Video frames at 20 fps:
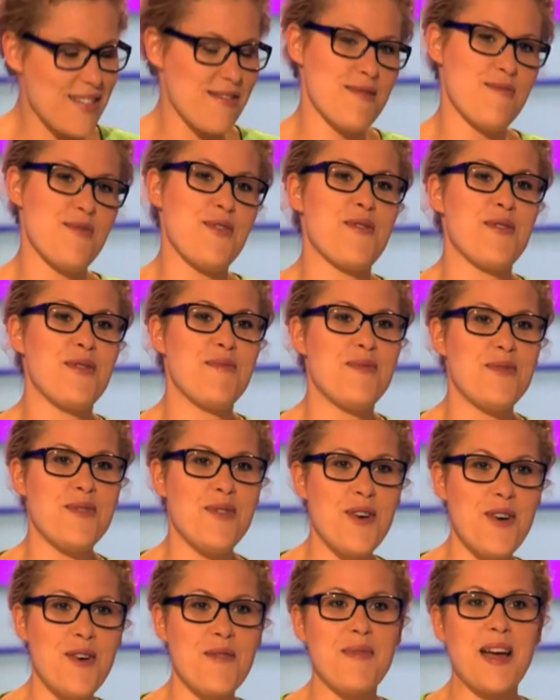avez beaucoup de
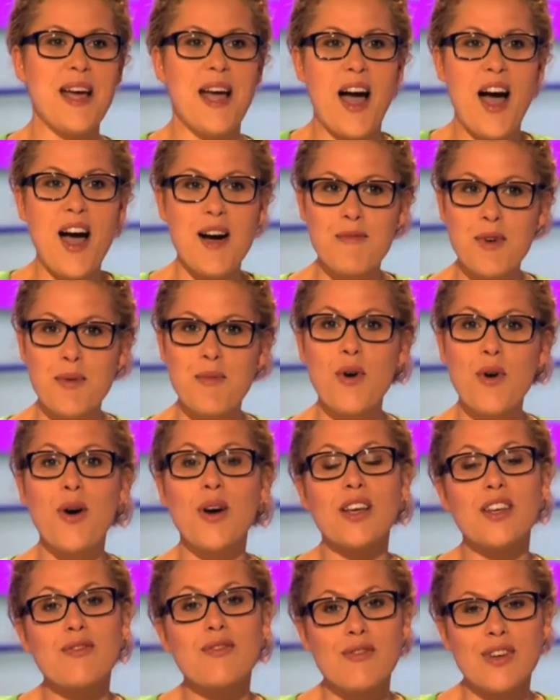boulot, mais à un moment,
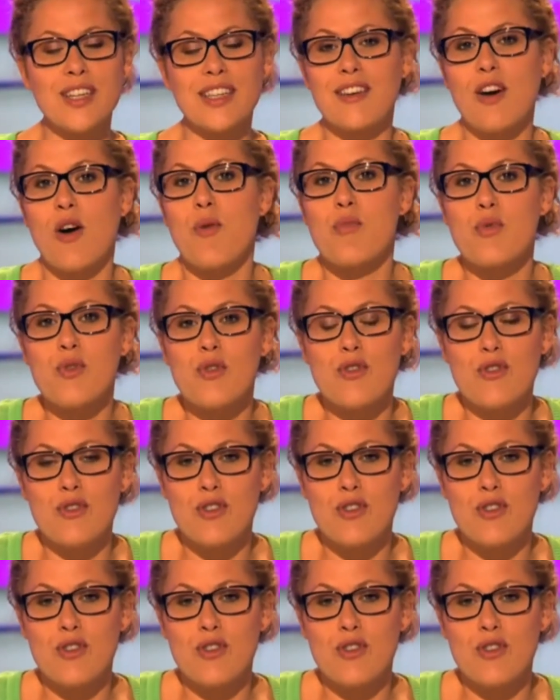il faut être un peu